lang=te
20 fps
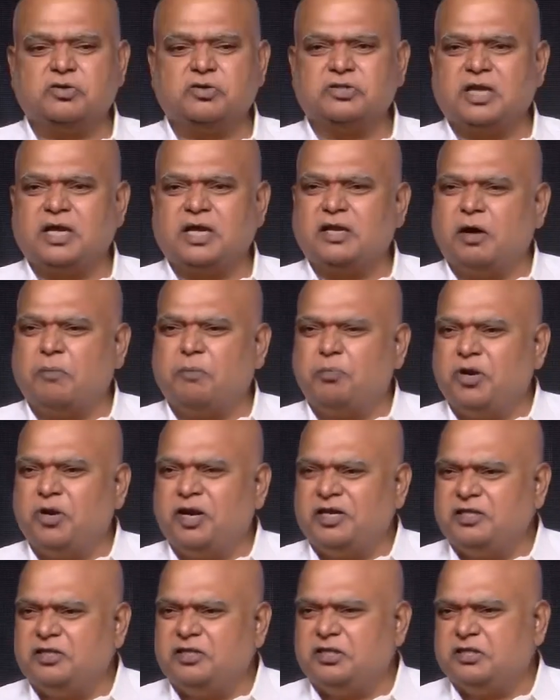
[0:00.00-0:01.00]
రోజున ఆయన
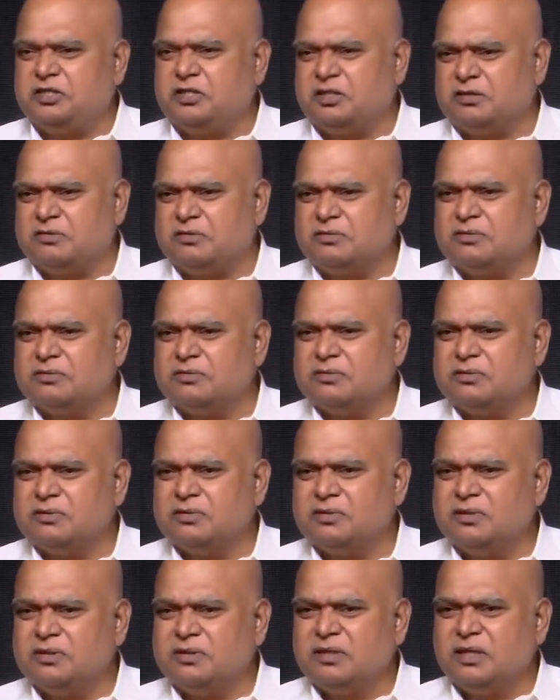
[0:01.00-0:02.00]
అప్పులన్నీ తీర్చారు
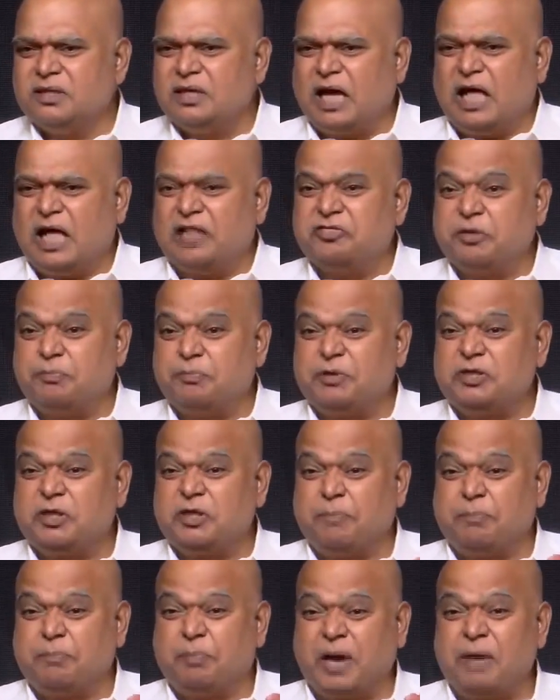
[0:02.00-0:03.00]
అంత పెద్ద
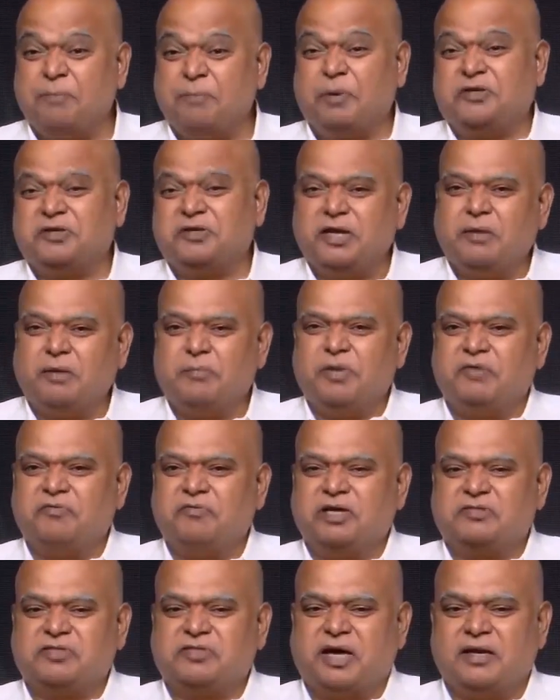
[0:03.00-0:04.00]
ప్రాపర్టీ అమ్మిన
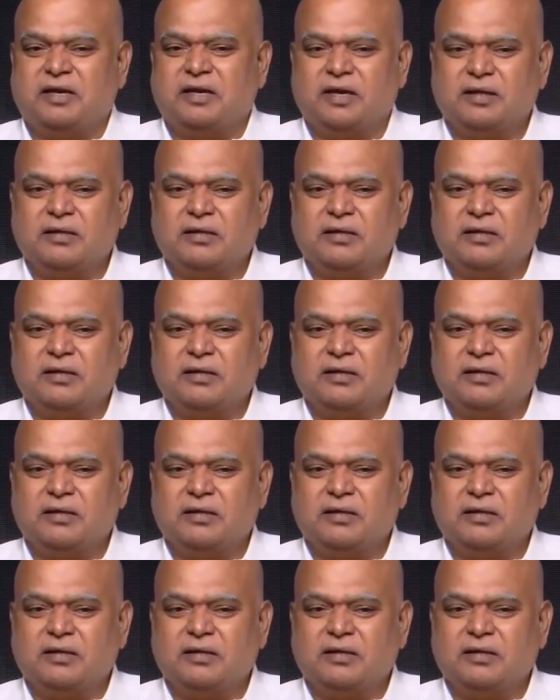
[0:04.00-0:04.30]
వ్యక్తి ఆయన